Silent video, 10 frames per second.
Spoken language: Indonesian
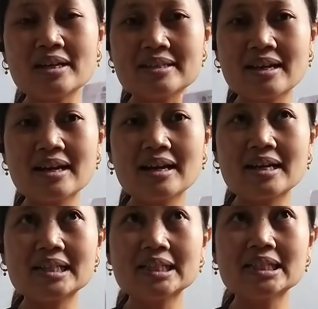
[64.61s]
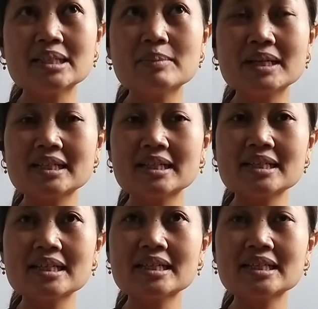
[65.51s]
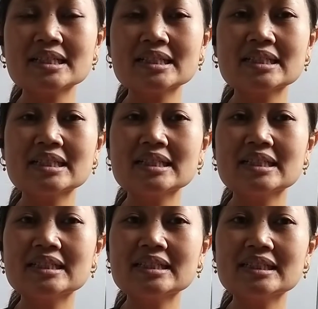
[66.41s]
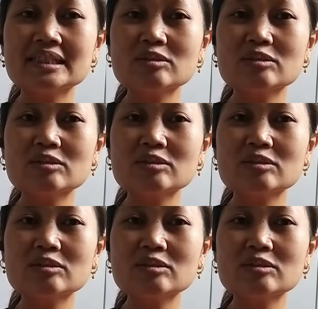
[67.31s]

tanya e, gimana caranya e,